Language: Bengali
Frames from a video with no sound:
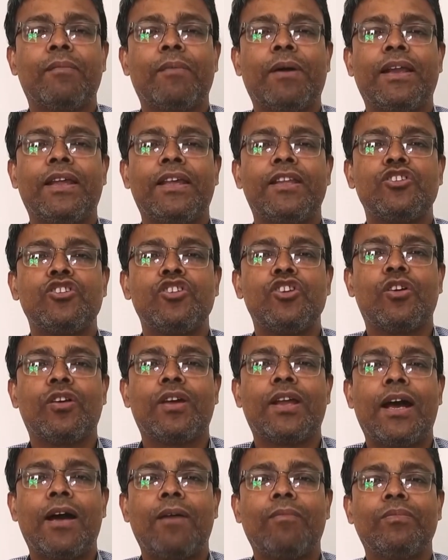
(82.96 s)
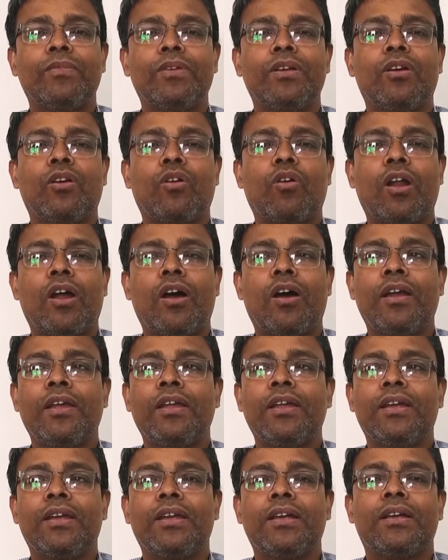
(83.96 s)
এমআর এনজিওগ্রাম করা
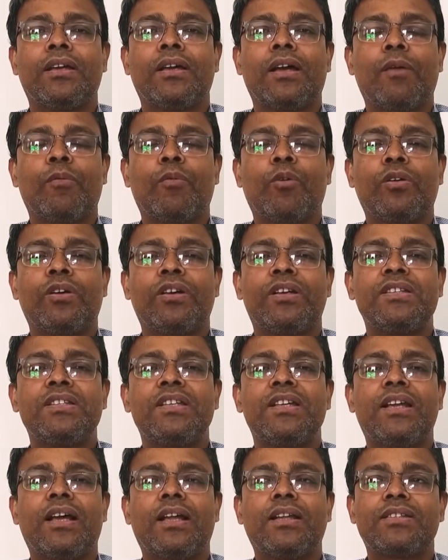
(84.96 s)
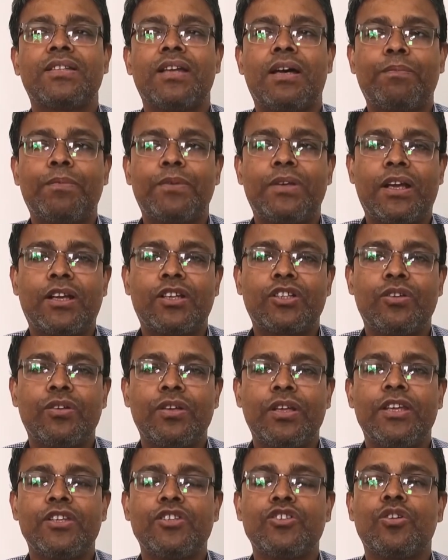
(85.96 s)
হয় এবং ডিজিটাল
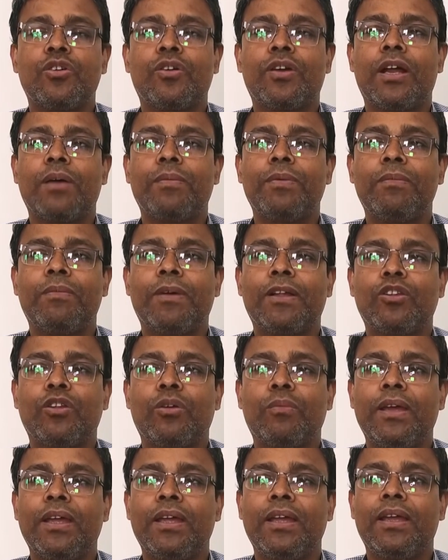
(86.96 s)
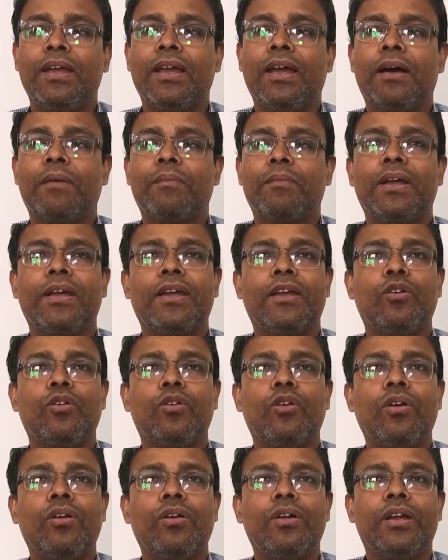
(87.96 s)
সাবট্রাকশন এনজিওগ্রাফির মাধ্যমে আমরা
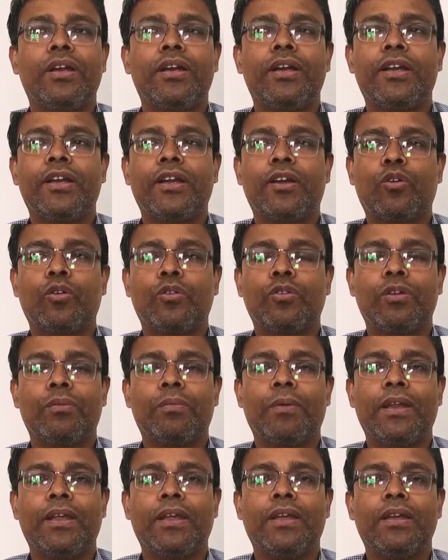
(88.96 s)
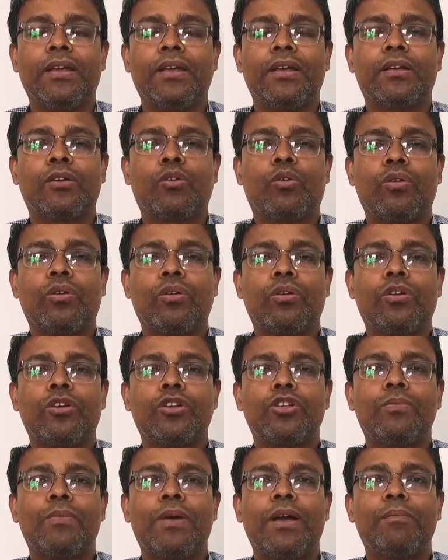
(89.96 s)
এগুলো ডিটেক্ট করতে পারি কোন কোন
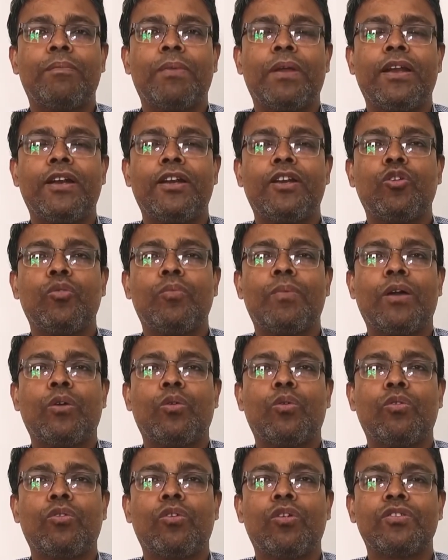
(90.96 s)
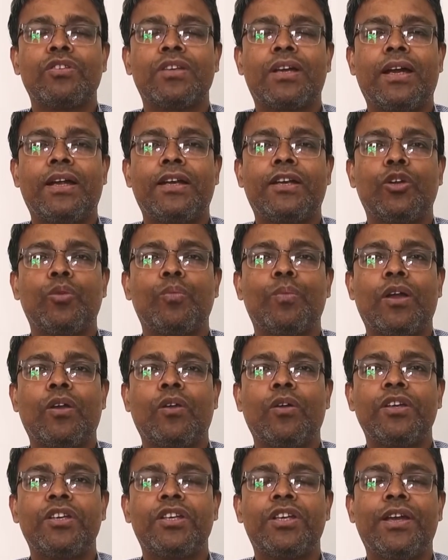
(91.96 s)
সময় ব্রেন টিউমার অন্য জায়গায়
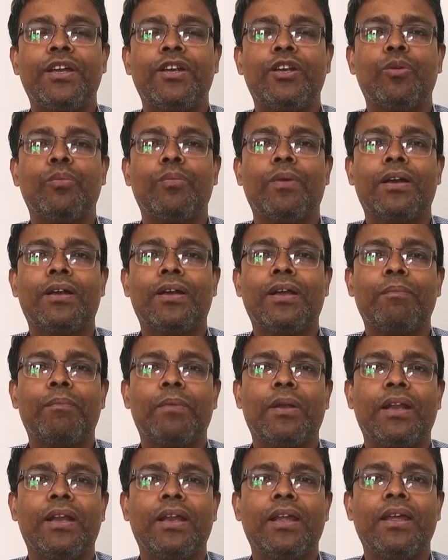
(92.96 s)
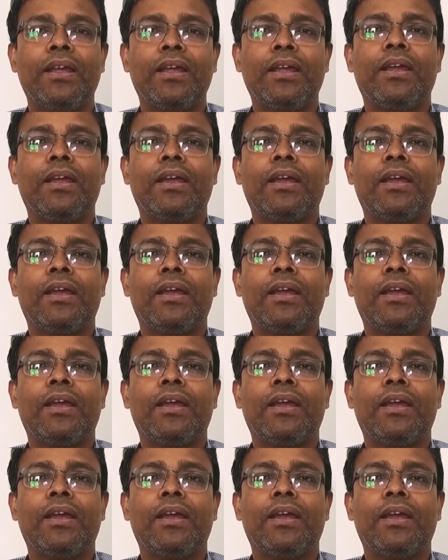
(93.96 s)
টিউমার হয়ে সেই টিউমারটা ব্রেনে